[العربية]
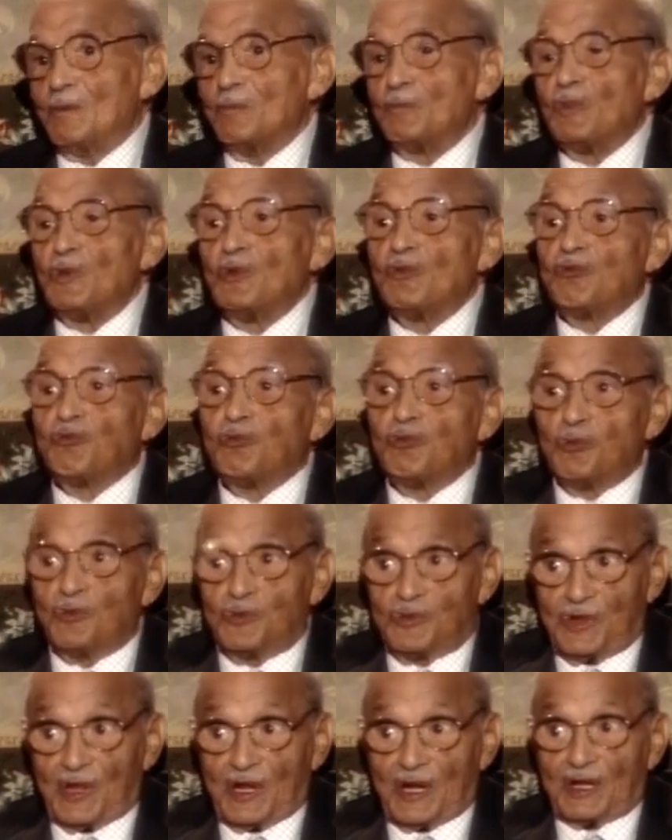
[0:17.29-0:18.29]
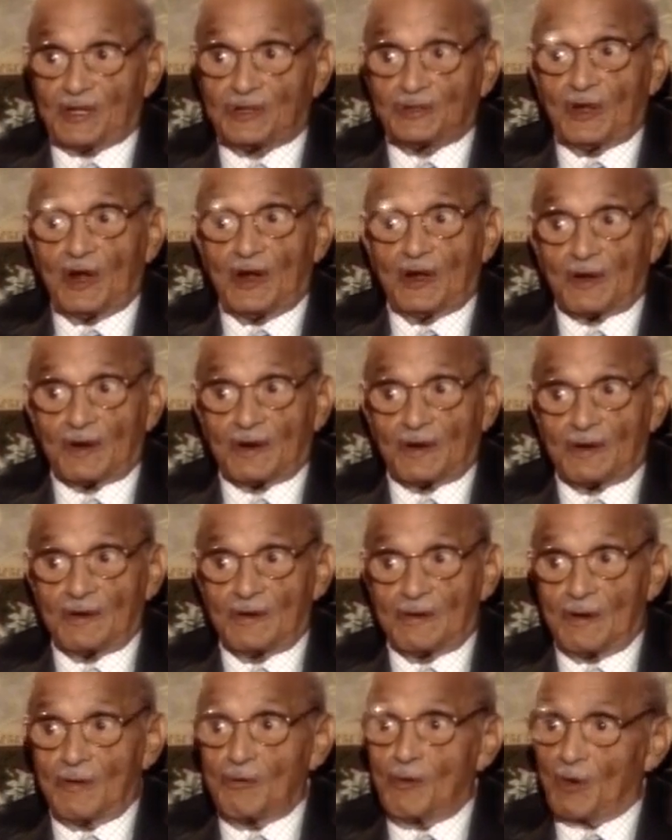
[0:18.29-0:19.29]
بيفوت يختار
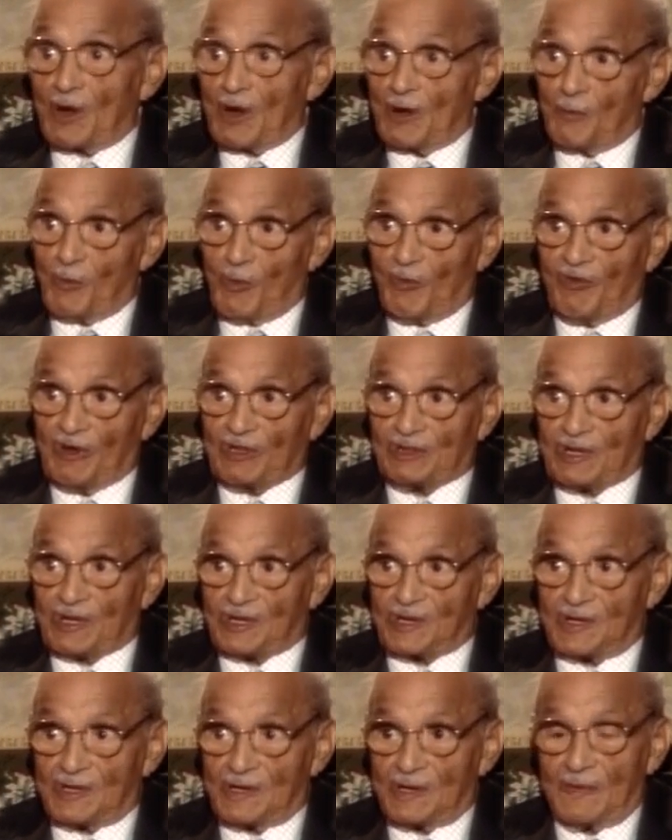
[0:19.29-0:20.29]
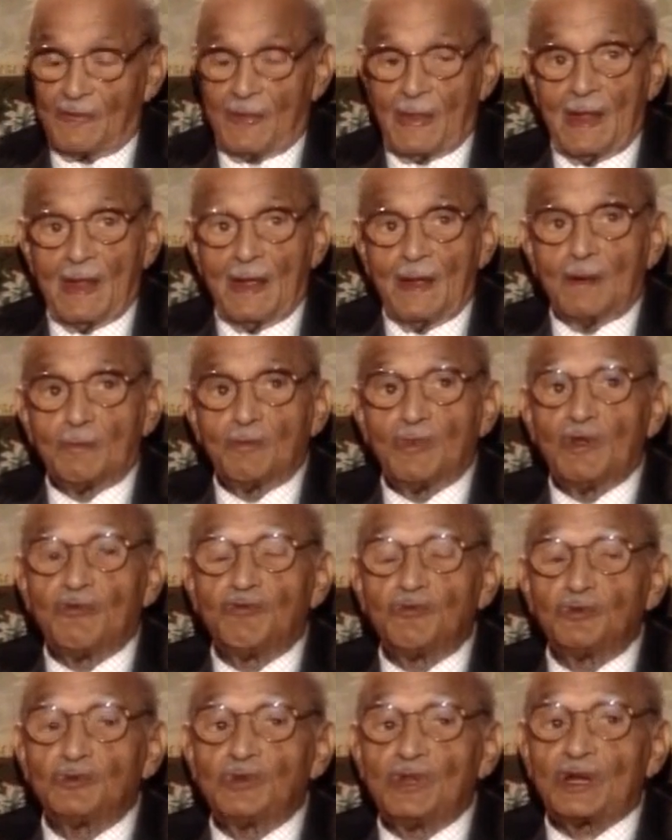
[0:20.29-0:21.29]
هو كان مفتش ايوه
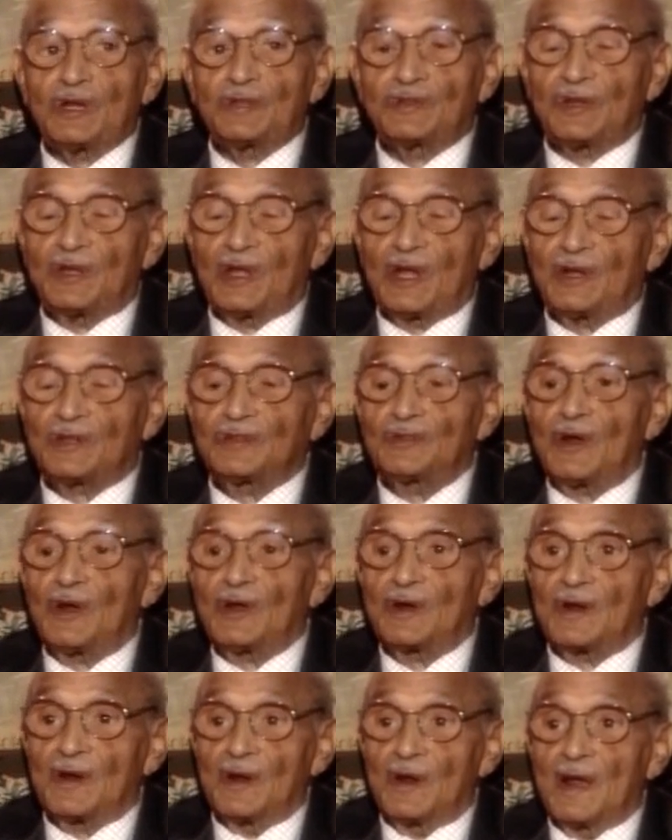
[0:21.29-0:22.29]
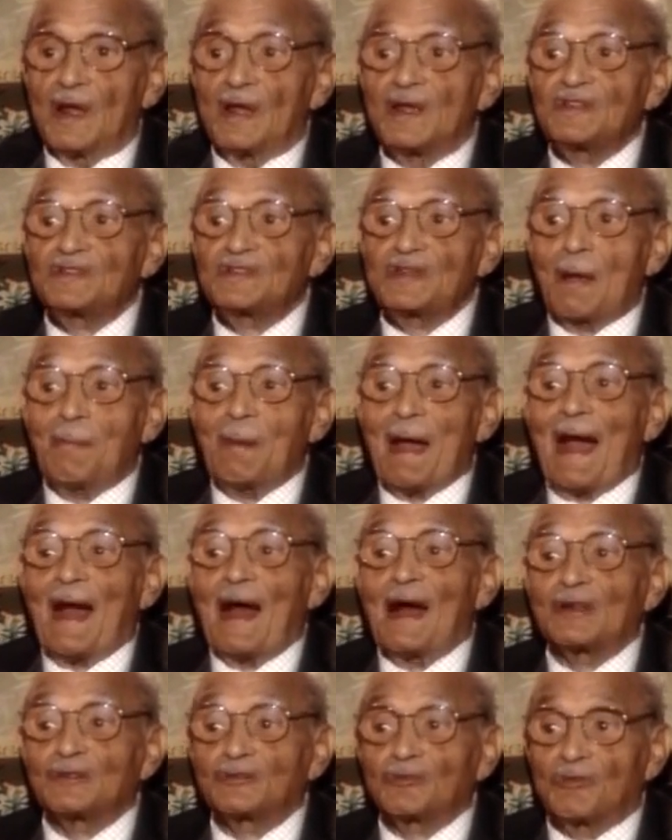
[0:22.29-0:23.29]
بيفوت يختار سبع
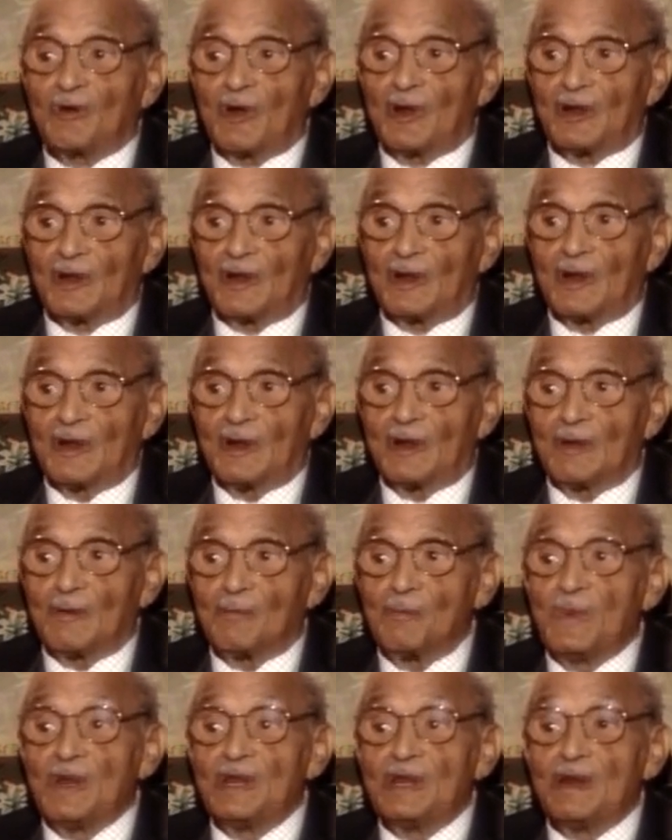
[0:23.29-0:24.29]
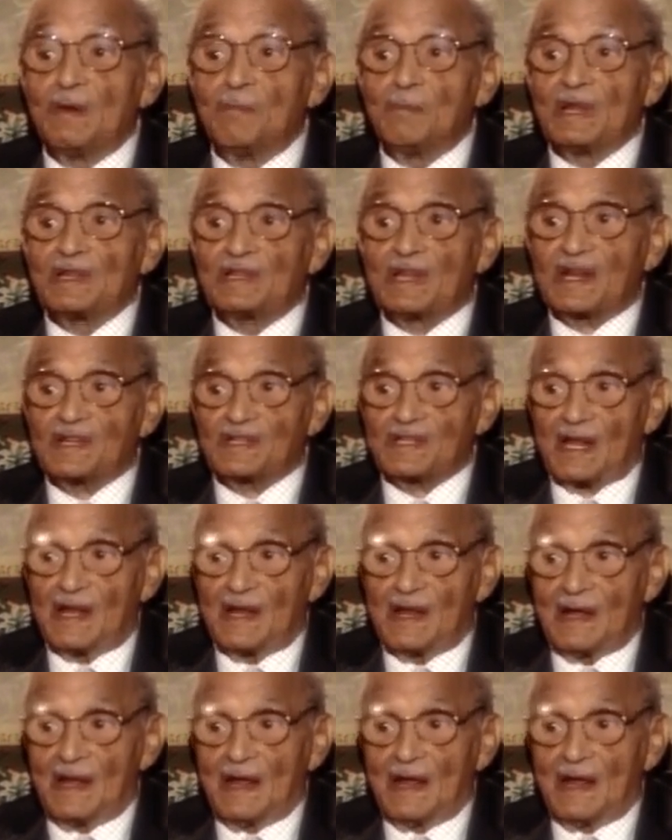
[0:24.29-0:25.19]
اطفال آه. من المدرسه